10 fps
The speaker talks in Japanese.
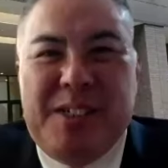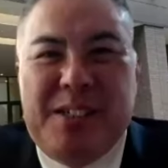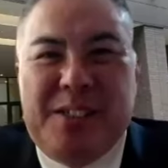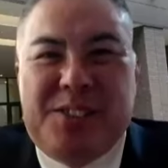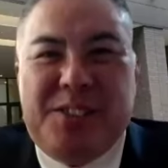
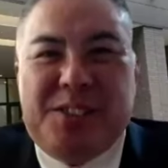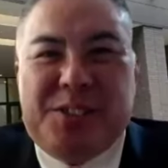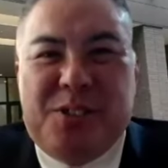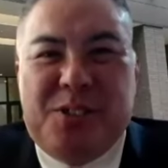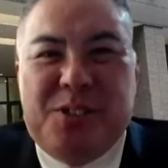あ、史
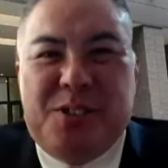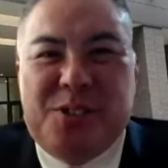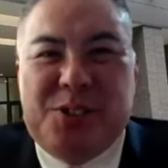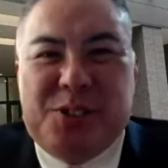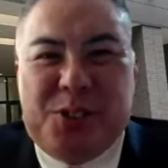実の
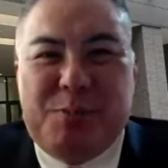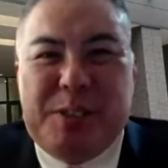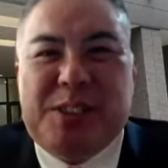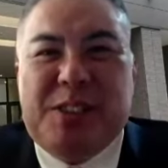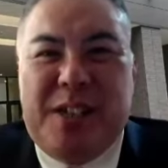北条時
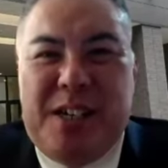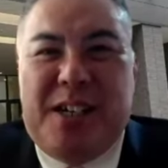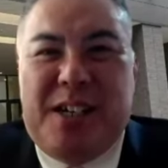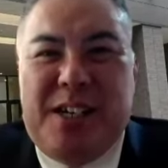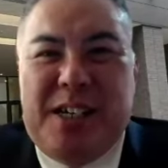政
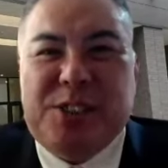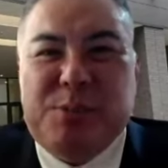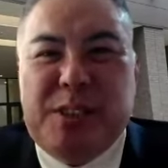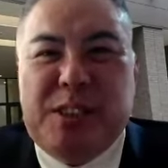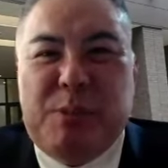は、あそ
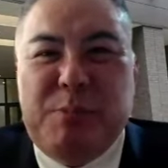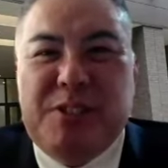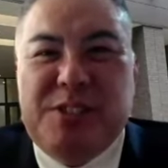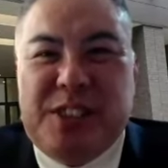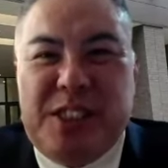こまで
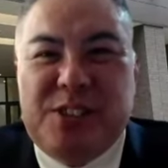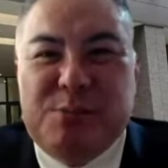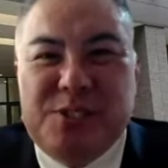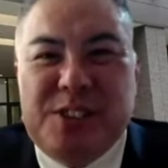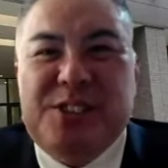ダメー父じゃないと
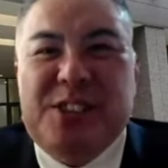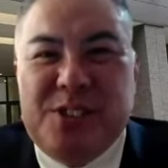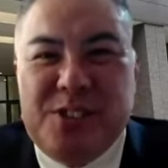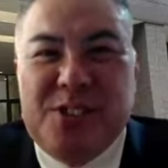思うんですけど、